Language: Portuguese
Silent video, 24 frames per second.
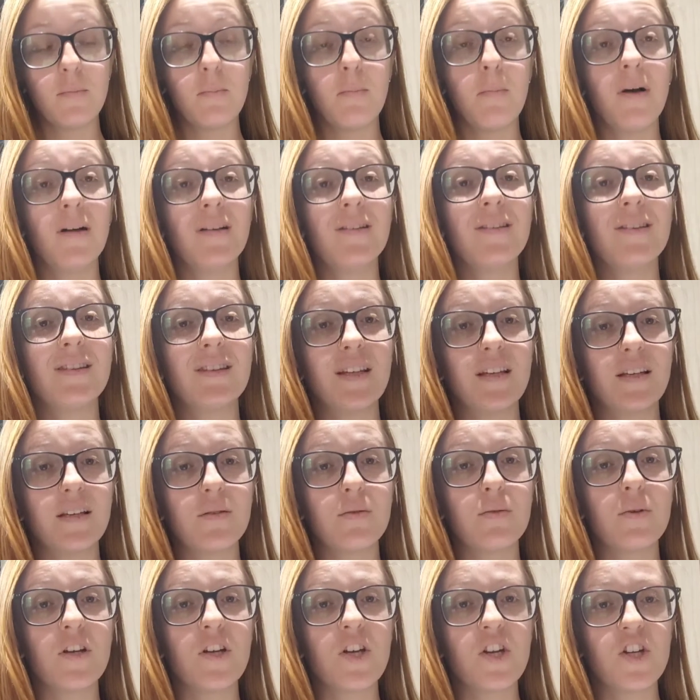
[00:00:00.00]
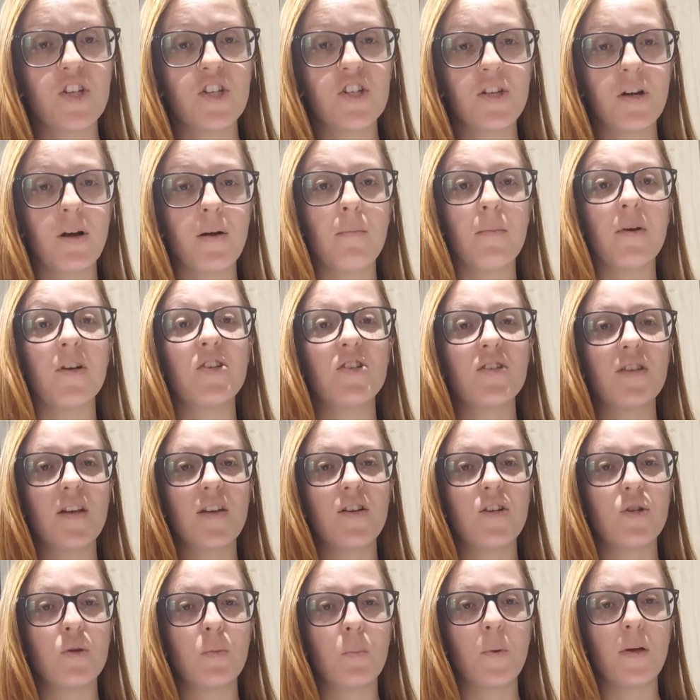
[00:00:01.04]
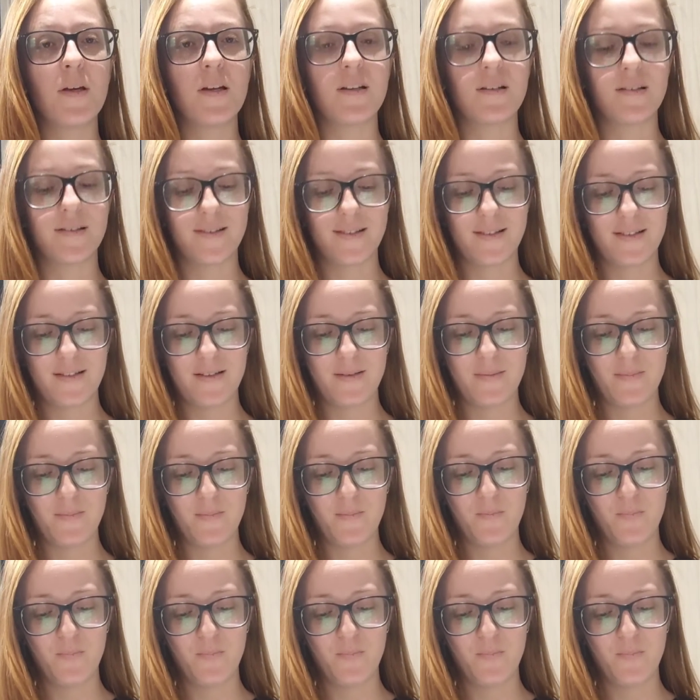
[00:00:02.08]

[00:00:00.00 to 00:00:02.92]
mantendo as chamas da esperança.